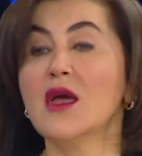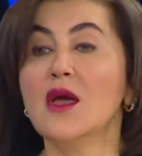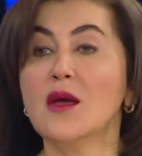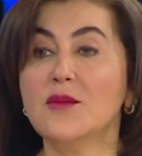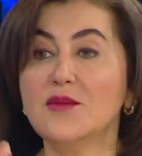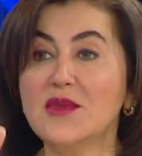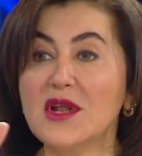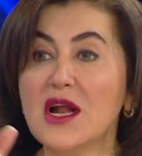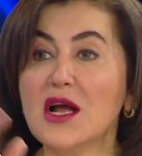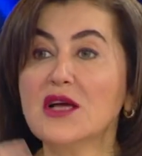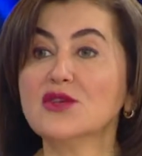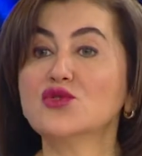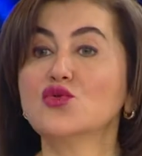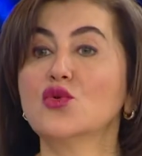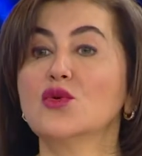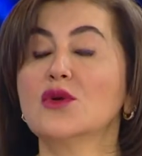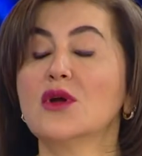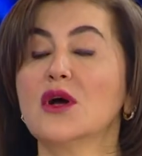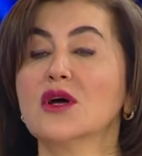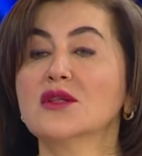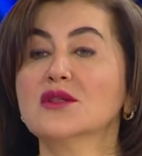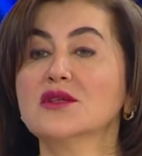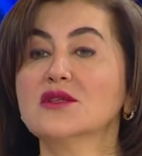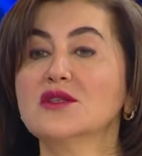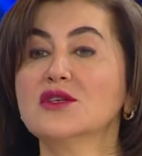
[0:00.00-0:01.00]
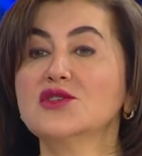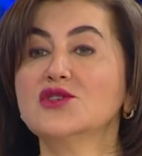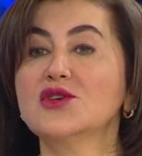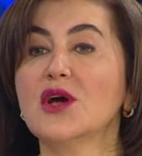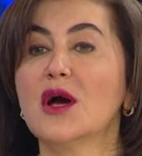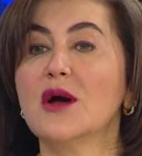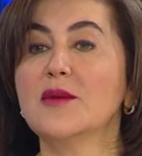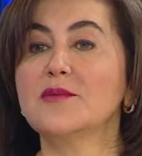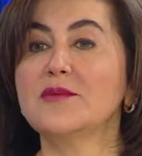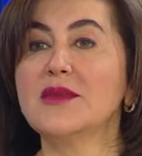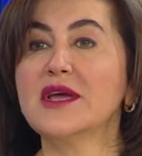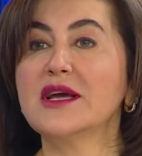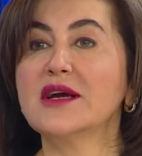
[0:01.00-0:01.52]
Biraz sonra
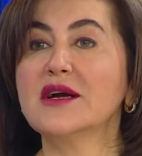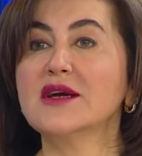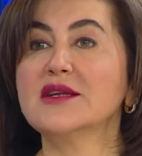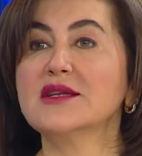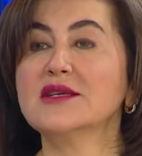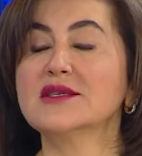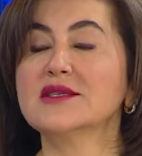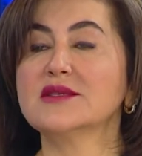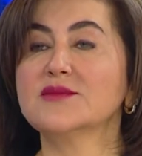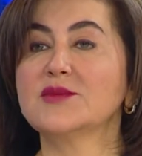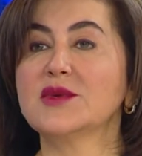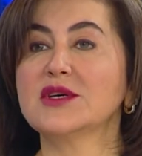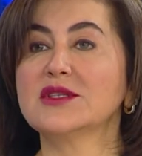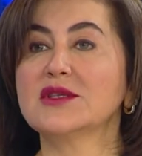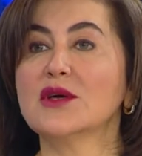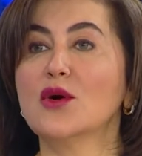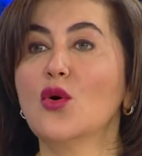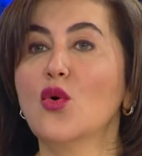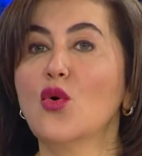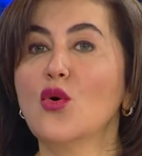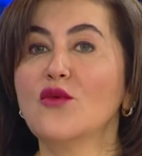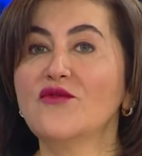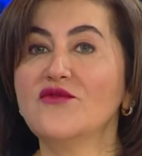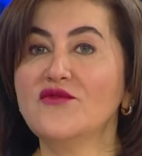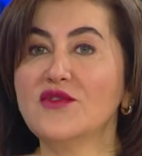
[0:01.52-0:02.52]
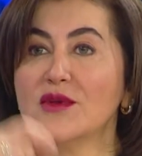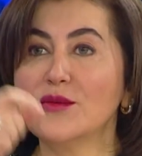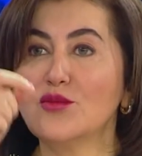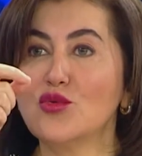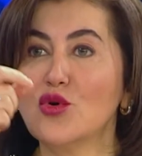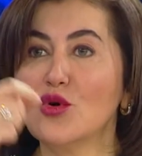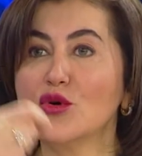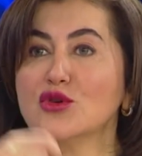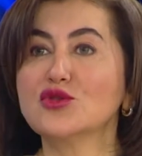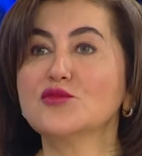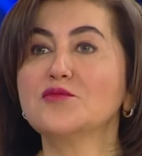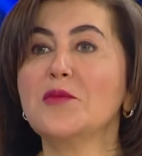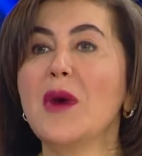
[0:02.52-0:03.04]
anlatacağım mekanizmada o
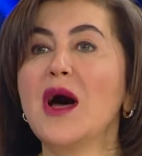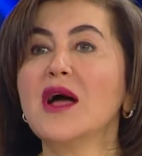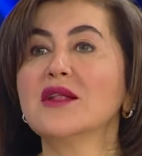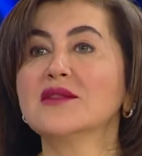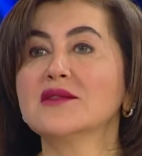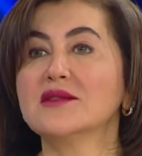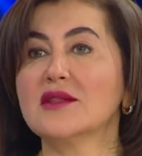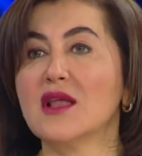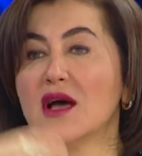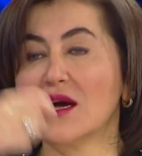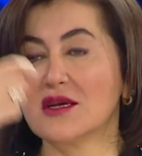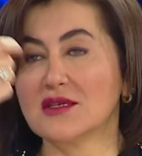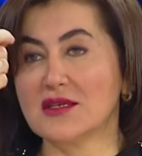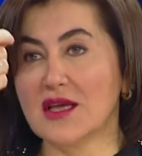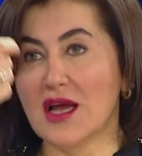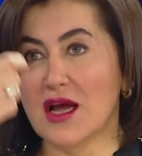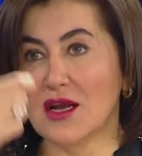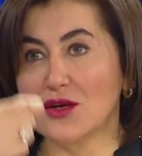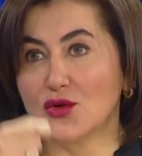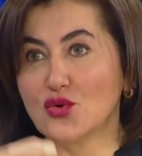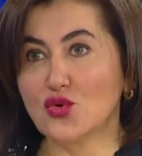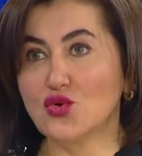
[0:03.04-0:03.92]
fibroz bantlar yani